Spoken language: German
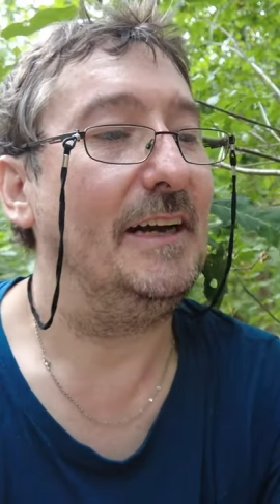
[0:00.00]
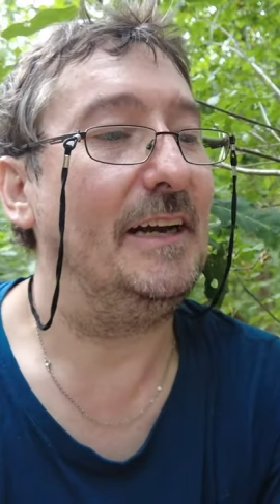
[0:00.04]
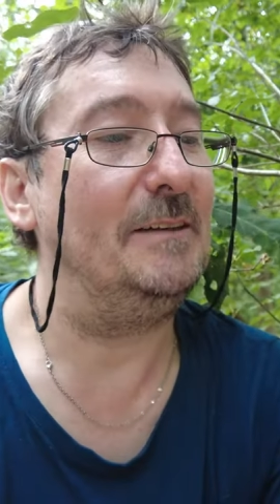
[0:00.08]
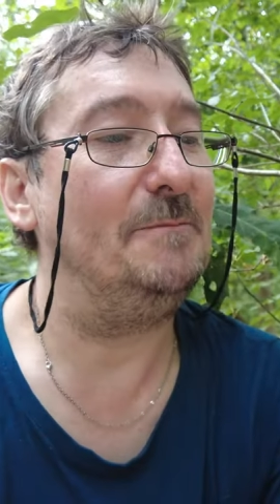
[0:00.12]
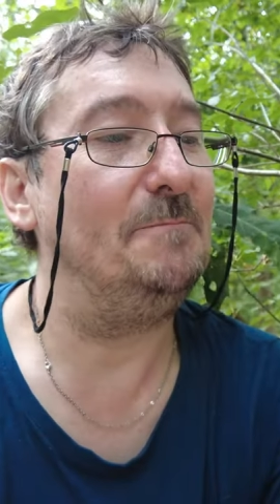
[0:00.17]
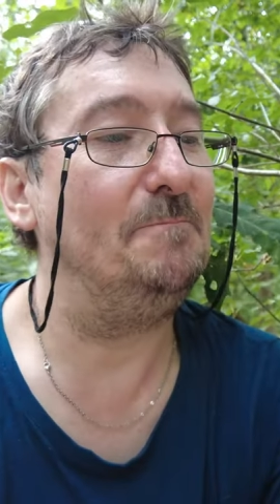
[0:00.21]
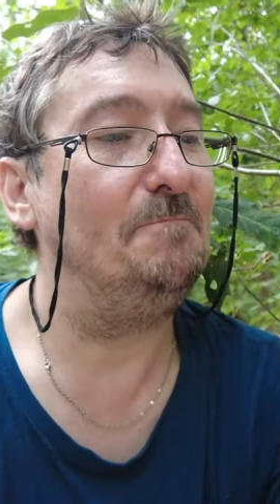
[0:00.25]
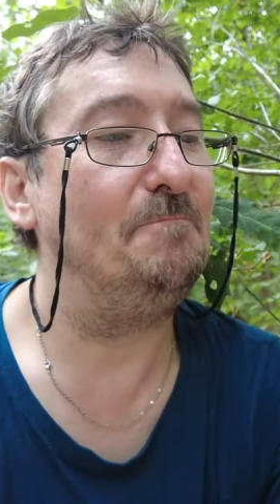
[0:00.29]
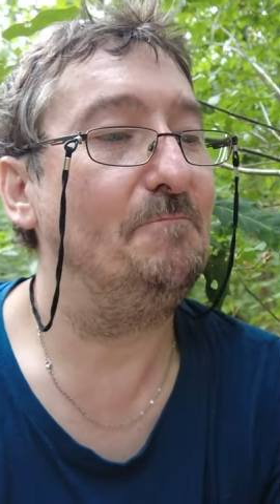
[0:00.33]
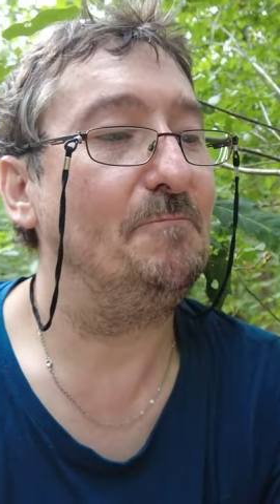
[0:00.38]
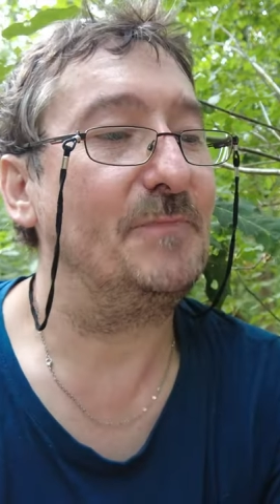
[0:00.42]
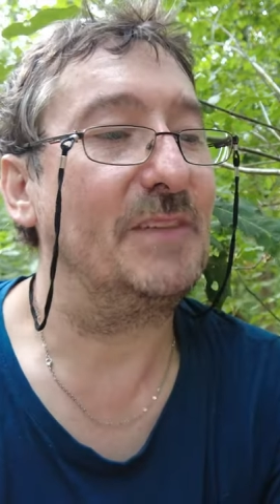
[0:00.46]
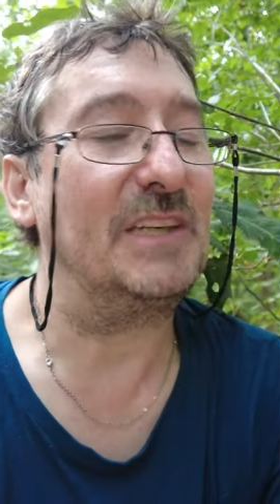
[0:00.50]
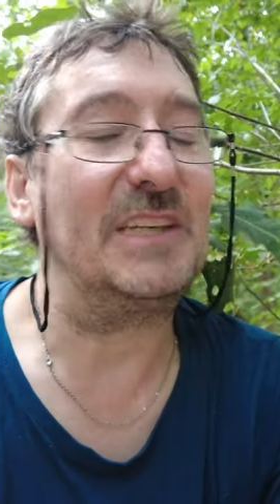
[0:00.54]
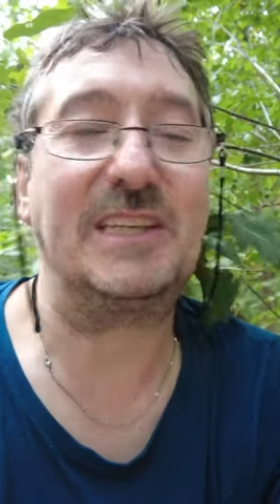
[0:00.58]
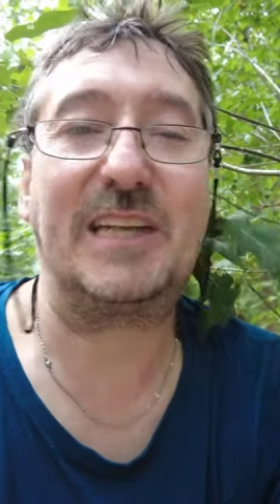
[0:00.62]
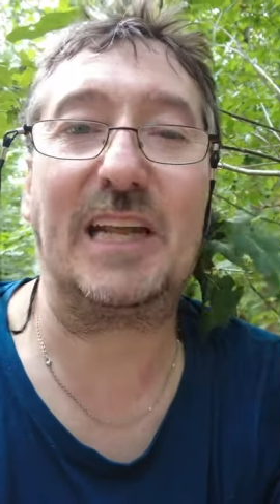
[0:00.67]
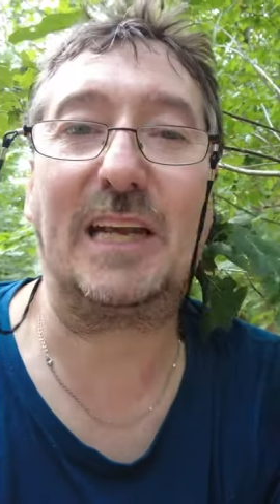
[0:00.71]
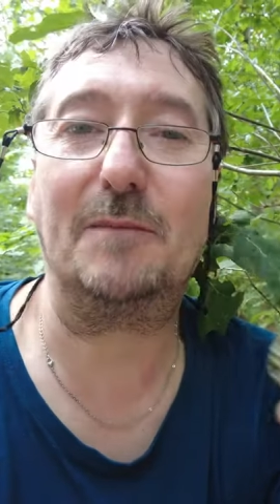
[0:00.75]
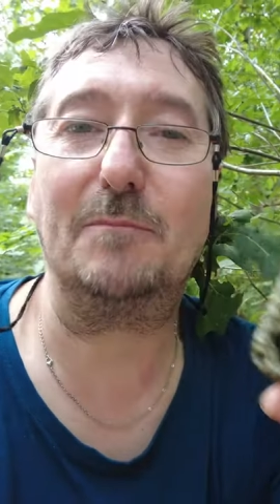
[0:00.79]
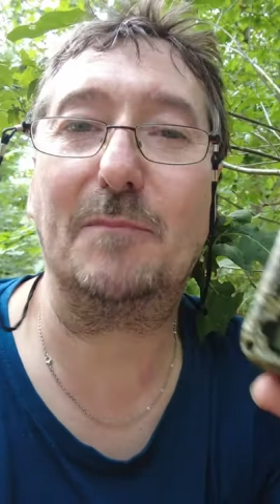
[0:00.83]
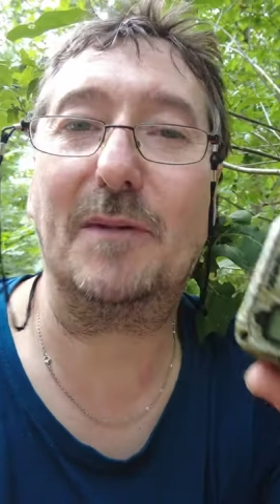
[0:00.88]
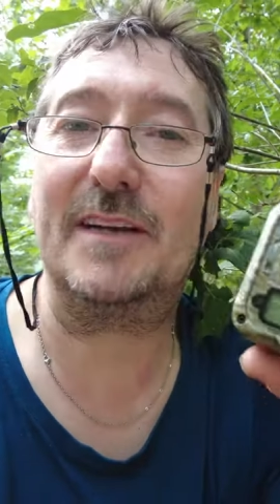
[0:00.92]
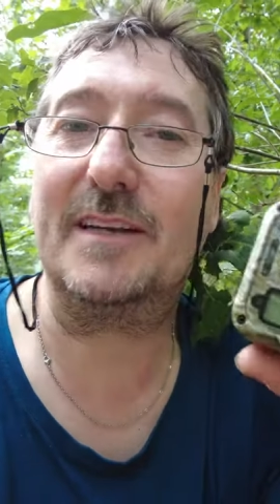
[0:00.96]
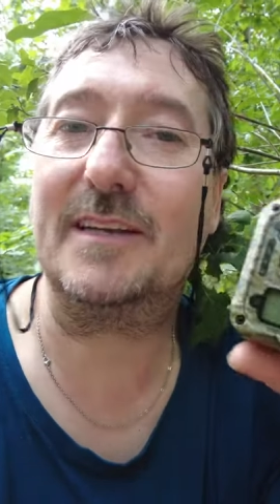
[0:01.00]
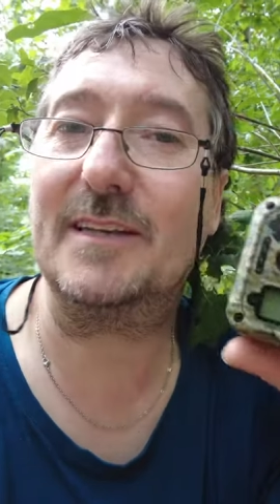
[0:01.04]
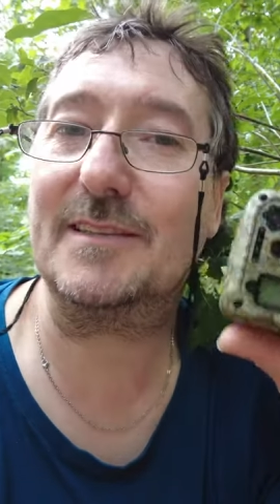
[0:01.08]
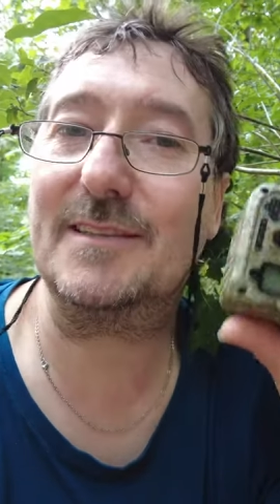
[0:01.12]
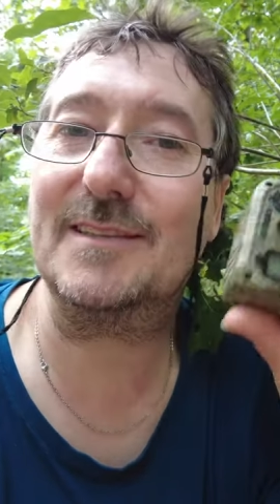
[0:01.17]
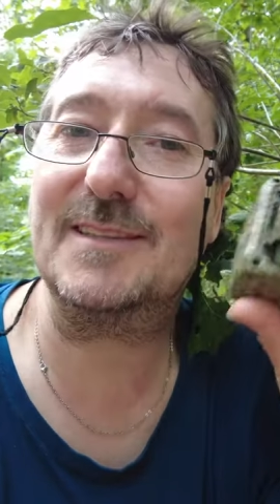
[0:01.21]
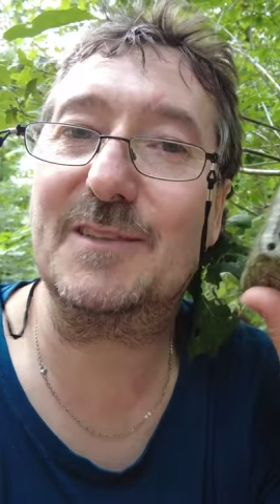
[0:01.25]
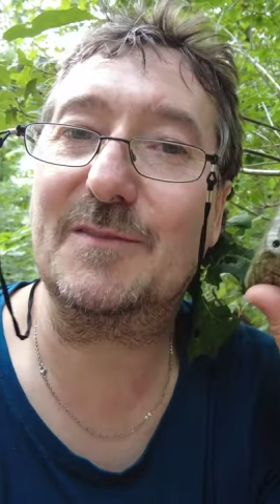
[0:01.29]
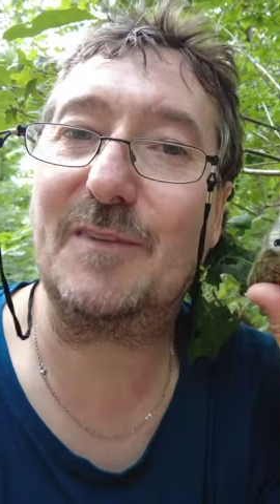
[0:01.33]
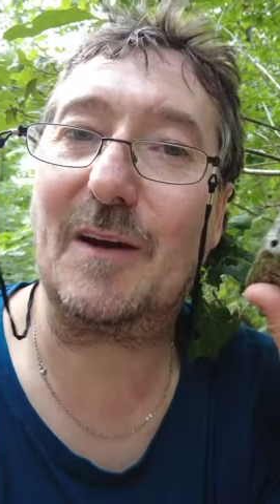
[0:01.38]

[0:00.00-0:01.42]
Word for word: Ähm, ich denke mal, hier ist ein